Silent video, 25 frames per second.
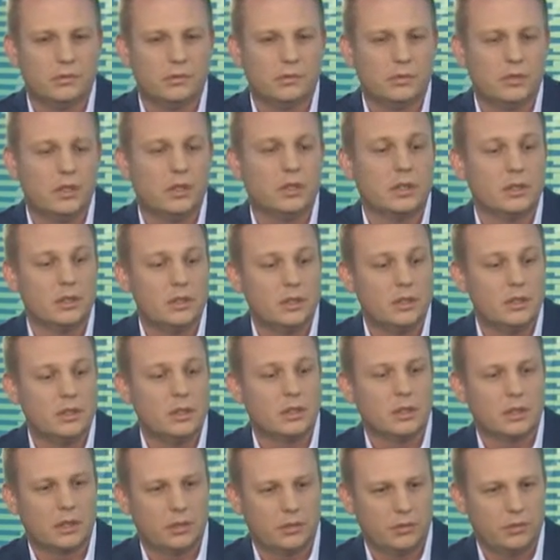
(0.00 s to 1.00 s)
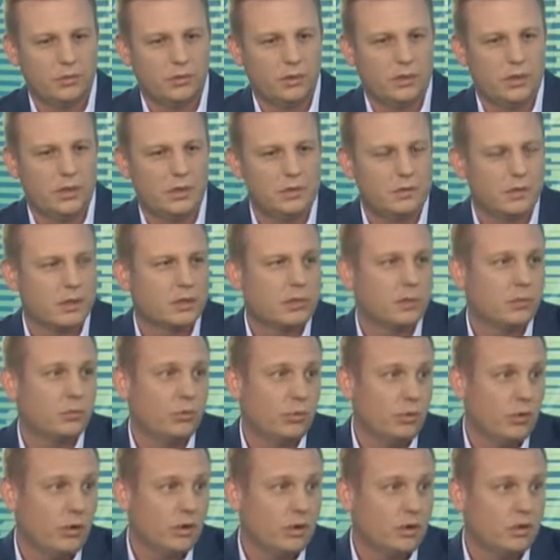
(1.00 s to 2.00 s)
те, из тех, которые есть в
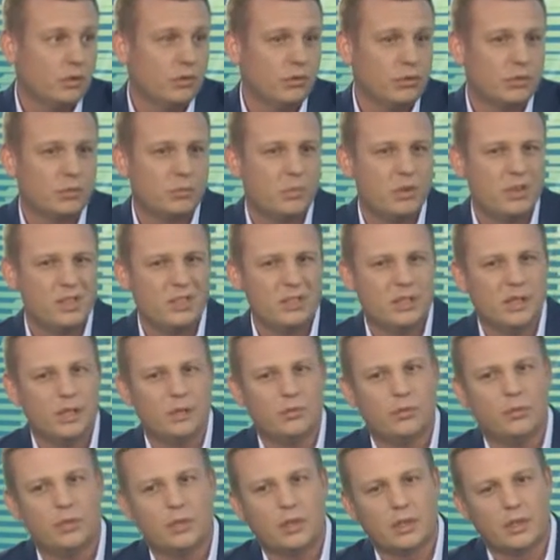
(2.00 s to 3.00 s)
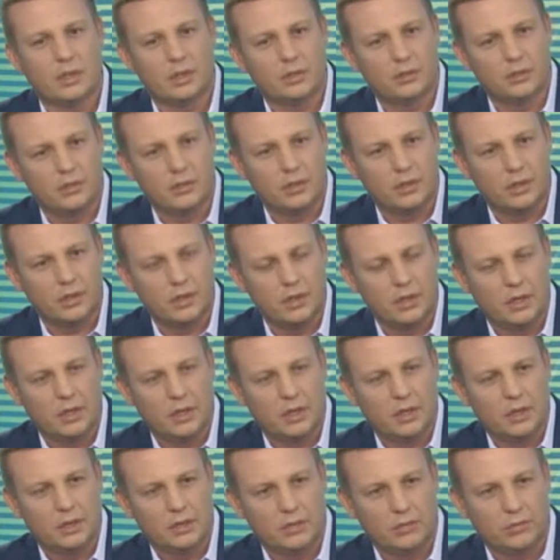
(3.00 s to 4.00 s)
нашем городе. То есть приезжают и те, которые,
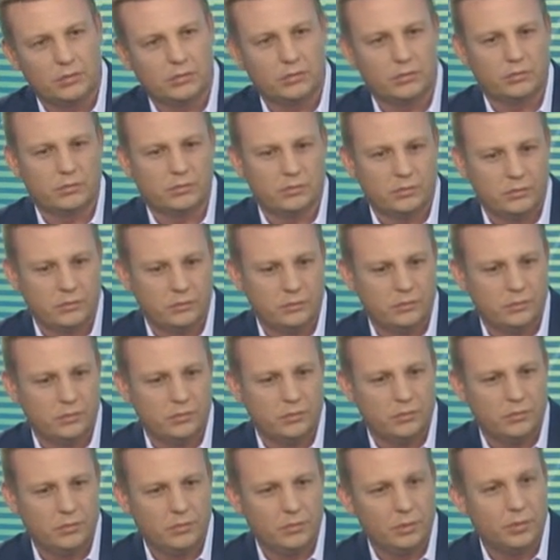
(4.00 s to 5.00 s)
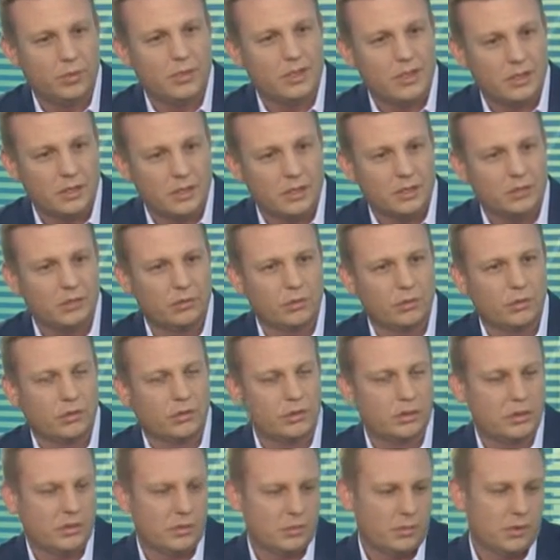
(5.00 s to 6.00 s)
ну, многие из
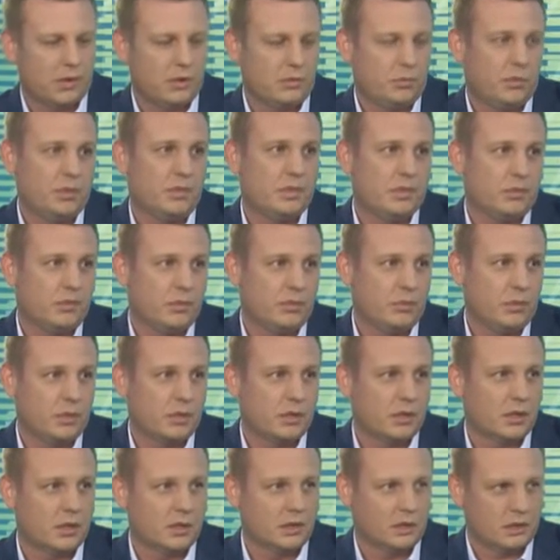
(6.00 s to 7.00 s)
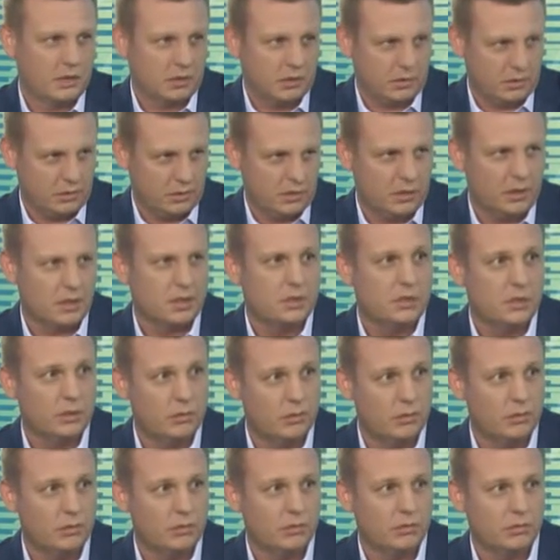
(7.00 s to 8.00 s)
которых занимали призовые места на
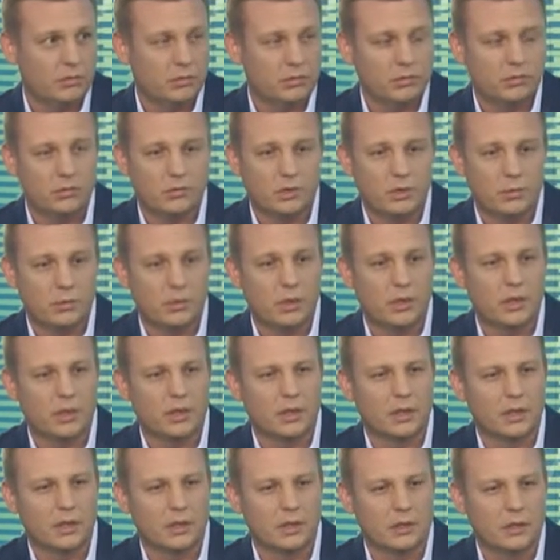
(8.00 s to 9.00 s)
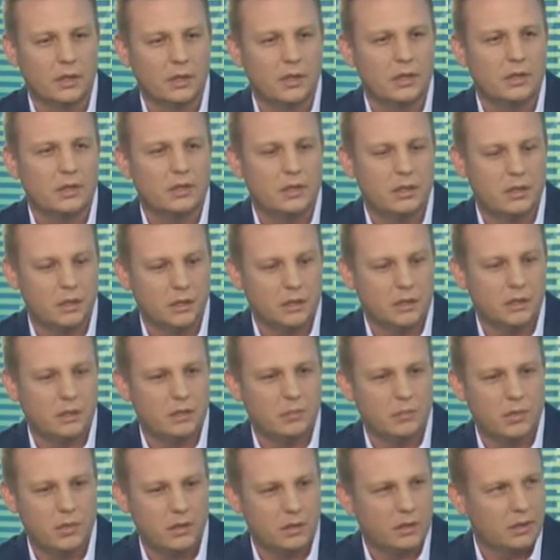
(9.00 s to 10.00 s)
городских э, чемпионатах, да, и те
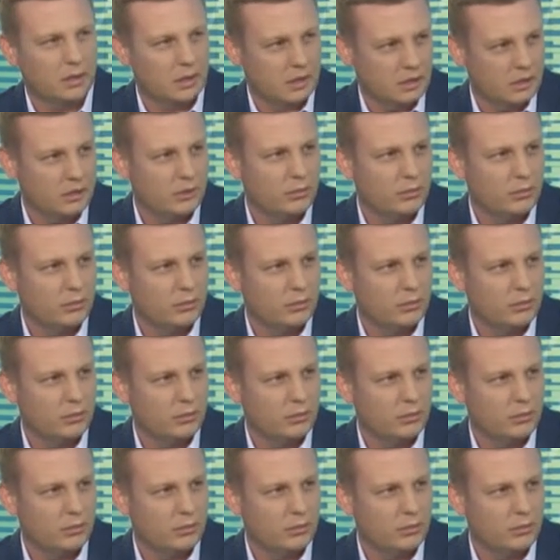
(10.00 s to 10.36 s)
ребята также